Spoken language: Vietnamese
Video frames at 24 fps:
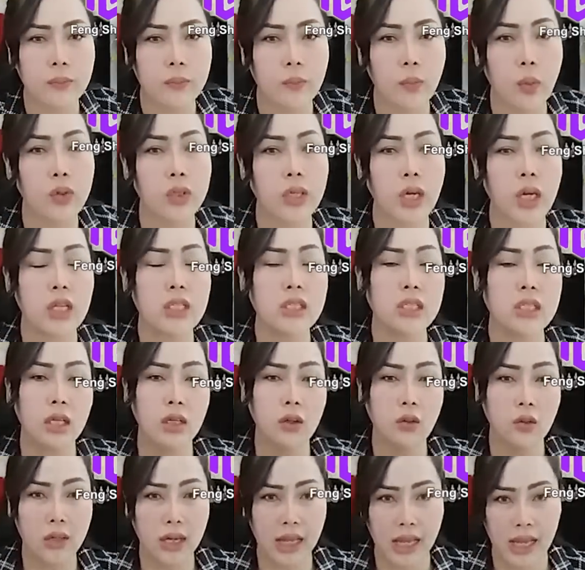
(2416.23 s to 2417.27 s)
bùi dê ăn vậy
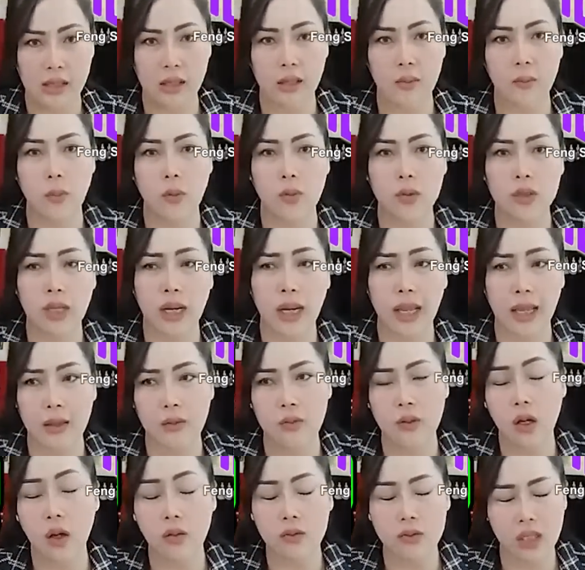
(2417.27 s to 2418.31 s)
không lai, bùi tạt lái
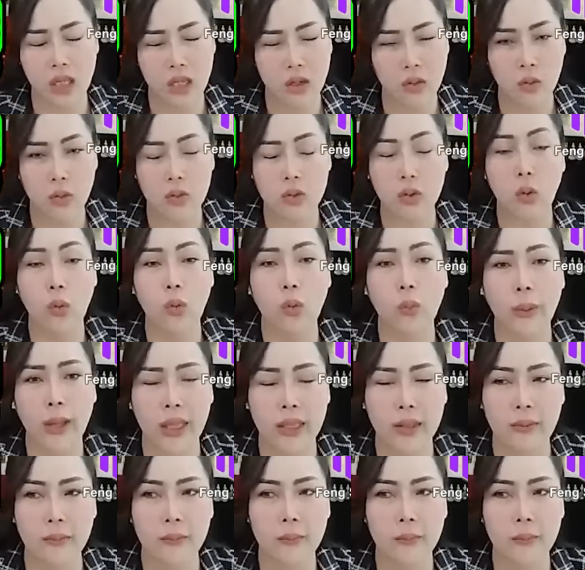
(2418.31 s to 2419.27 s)
dê lụa thu về,